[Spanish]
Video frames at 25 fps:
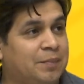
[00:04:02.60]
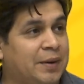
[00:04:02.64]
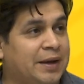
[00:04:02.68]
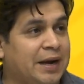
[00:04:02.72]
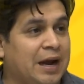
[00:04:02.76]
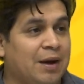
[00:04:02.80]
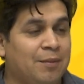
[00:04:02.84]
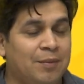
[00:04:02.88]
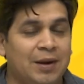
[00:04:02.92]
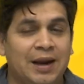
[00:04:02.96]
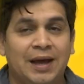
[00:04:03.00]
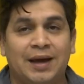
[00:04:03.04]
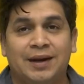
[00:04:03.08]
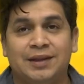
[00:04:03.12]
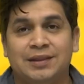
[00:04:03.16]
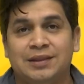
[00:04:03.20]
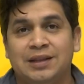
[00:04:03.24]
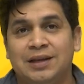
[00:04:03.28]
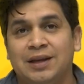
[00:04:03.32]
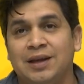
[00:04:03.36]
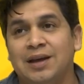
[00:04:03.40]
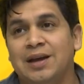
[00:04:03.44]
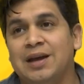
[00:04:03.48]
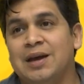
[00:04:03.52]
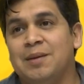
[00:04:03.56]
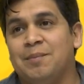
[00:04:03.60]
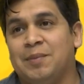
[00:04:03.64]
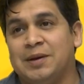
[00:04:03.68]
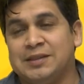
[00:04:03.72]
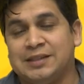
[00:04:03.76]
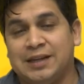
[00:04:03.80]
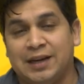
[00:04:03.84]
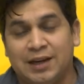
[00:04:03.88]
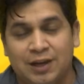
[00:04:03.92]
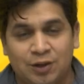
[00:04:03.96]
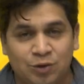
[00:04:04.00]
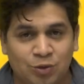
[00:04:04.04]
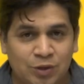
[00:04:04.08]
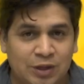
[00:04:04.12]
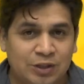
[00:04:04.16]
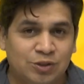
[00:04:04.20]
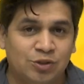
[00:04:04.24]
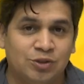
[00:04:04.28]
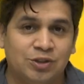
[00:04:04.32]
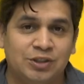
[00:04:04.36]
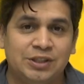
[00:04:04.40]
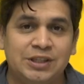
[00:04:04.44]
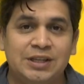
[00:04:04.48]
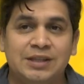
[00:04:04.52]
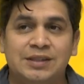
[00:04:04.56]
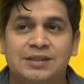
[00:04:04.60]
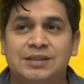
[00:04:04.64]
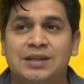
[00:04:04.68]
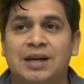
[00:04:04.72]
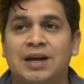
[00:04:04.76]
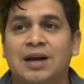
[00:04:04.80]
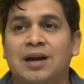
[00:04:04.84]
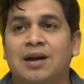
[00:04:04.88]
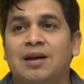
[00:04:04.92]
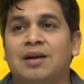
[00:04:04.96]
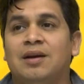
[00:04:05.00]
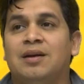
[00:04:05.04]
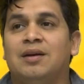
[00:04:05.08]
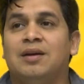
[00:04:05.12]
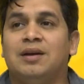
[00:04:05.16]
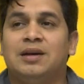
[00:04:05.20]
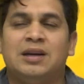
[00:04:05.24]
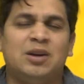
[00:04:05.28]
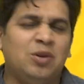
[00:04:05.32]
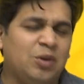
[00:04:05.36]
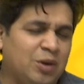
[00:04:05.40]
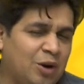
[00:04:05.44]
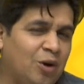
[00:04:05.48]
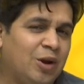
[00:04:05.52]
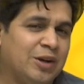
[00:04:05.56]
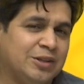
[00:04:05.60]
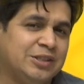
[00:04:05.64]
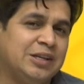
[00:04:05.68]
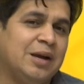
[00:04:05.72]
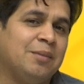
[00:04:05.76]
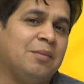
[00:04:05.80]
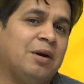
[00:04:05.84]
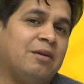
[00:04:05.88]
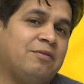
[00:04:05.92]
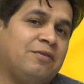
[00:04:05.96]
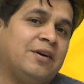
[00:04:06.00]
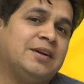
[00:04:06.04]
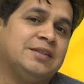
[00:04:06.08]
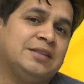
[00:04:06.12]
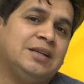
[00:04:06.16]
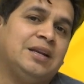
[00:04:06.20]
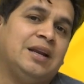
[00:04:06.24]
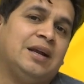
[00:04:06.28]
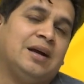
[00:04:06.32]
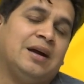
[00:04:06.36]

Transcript: para hablarte, para sacarte una sonrisa. Creo que lo hacía más fácil